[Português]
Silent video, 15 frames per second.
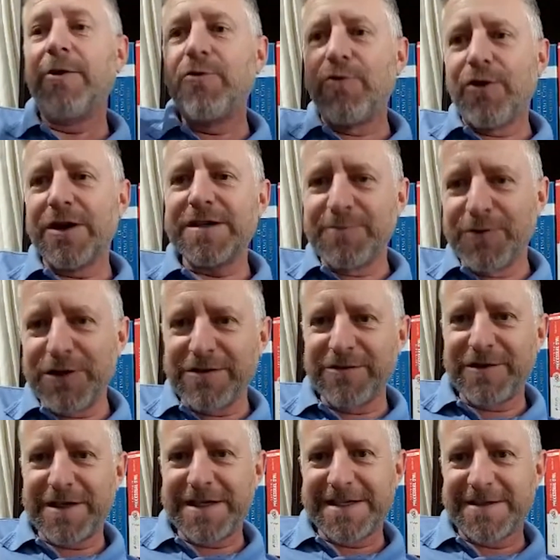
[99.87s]
Eu gosto muito de
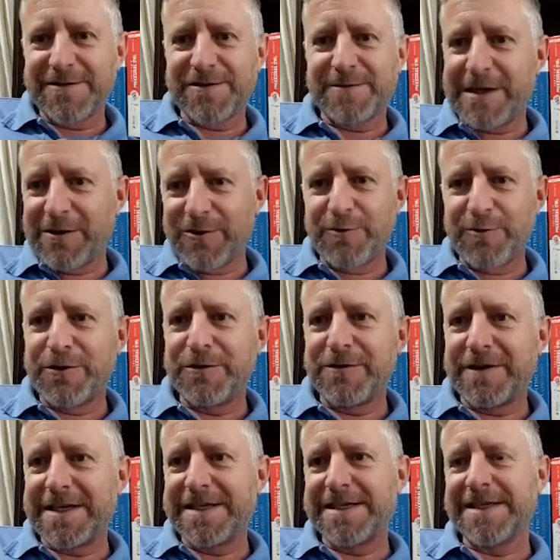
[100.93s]
nutrição, sou maluco por
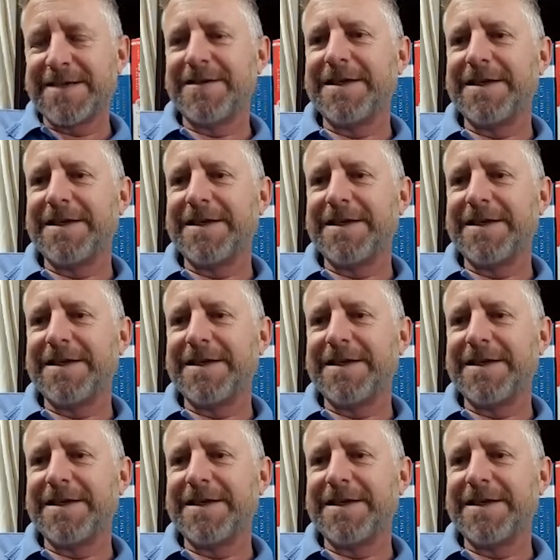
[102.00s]
nutrição,